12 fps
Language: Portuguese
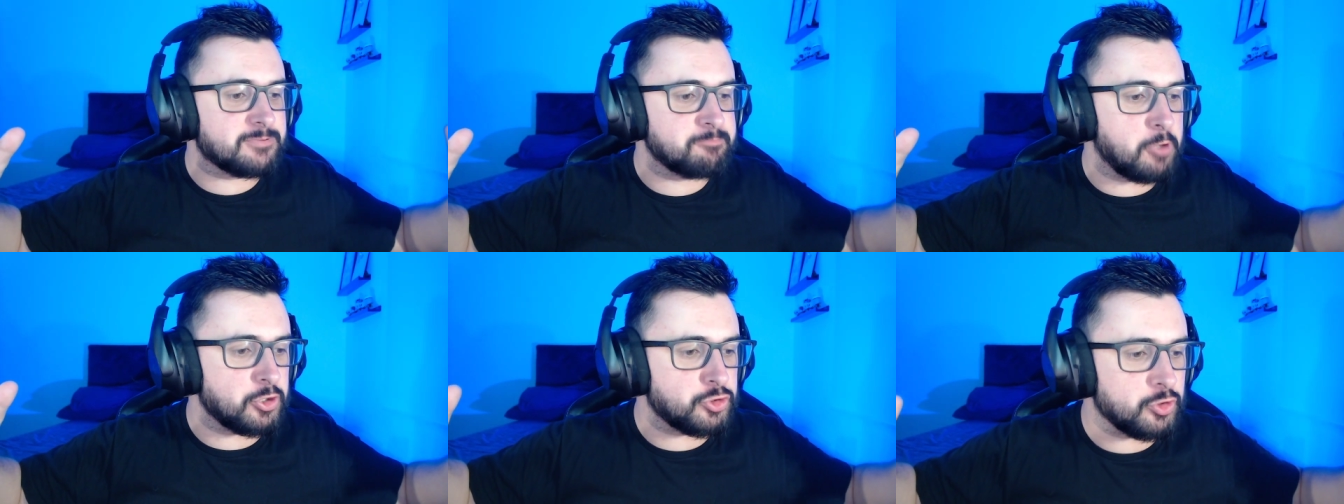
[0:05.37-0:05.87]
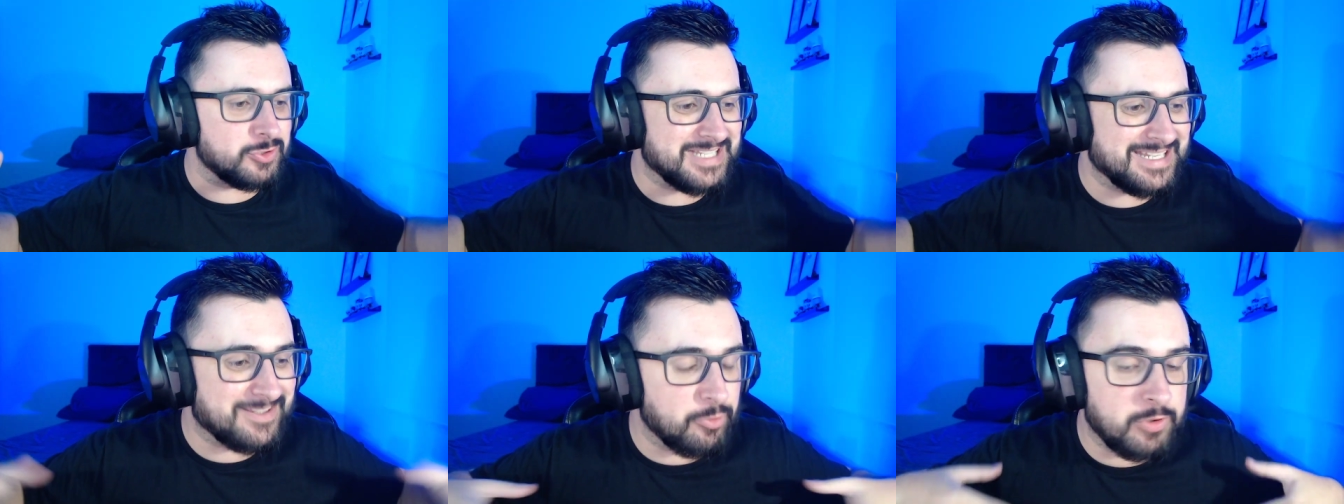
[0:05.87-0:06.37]
pós-jogos
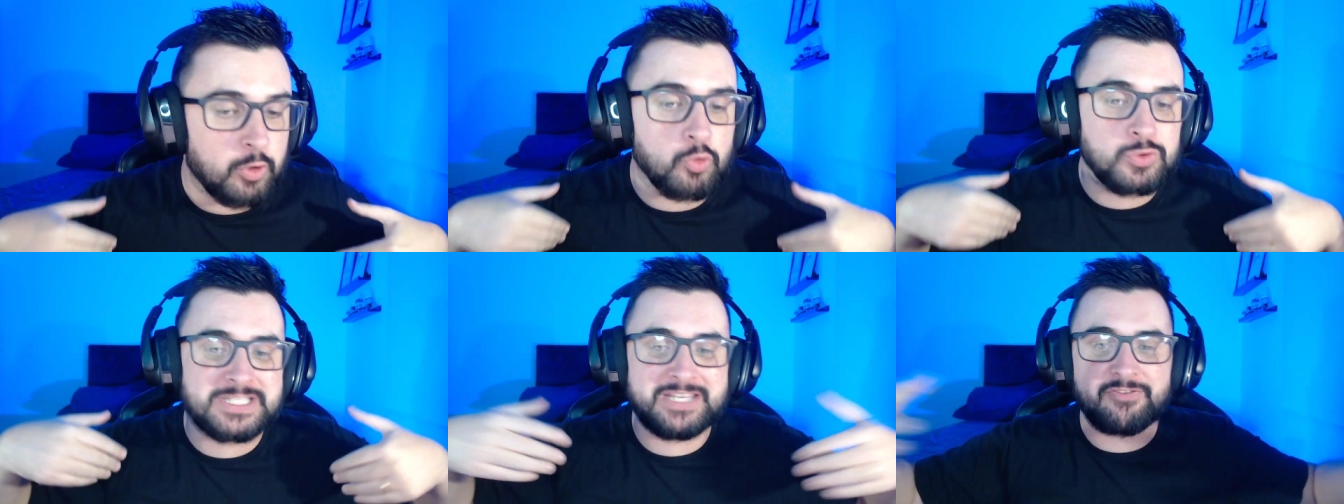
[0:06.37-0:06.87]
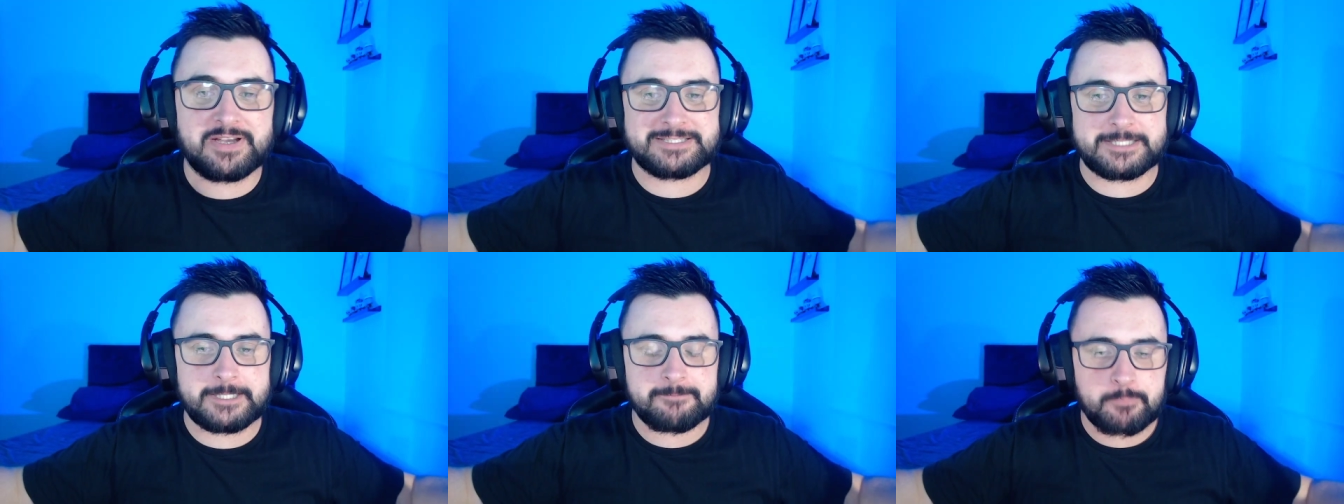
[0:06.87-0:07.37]
aí que eu não consegui
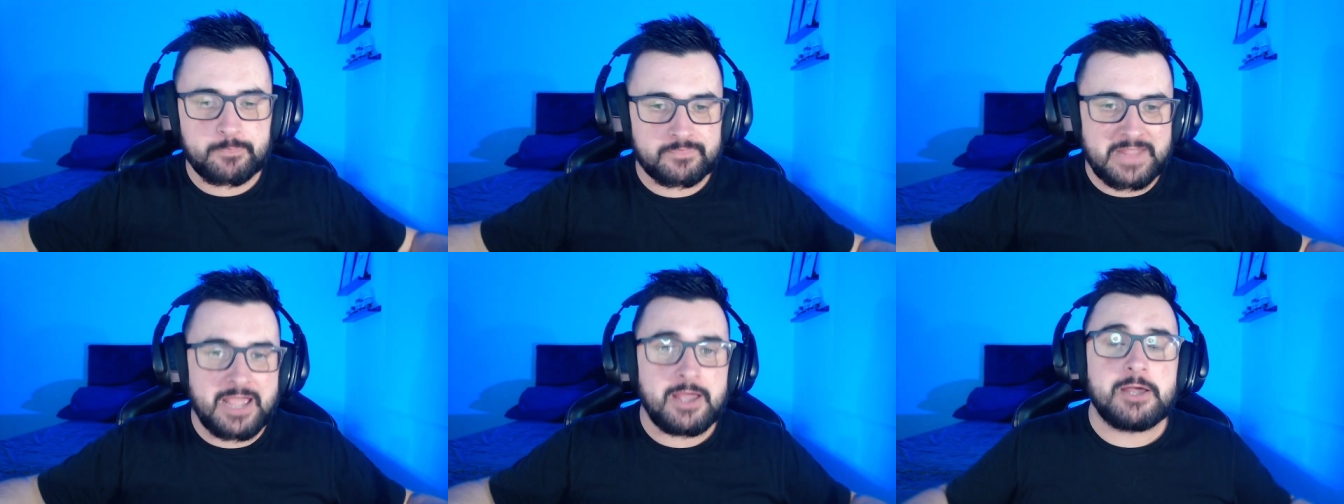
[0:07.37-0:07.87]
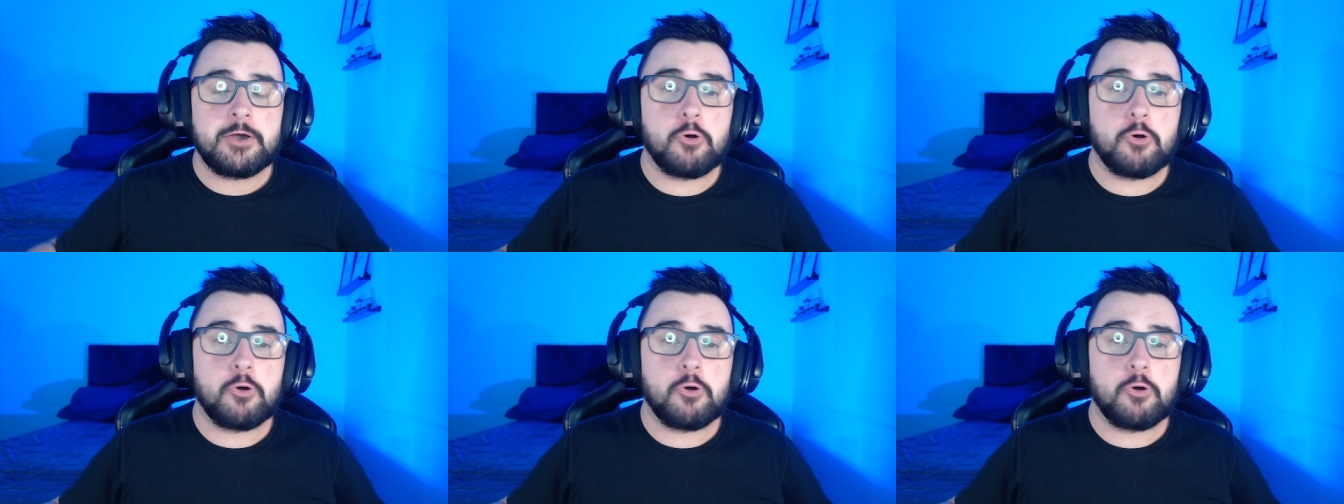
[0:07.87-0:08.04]
fazer, né?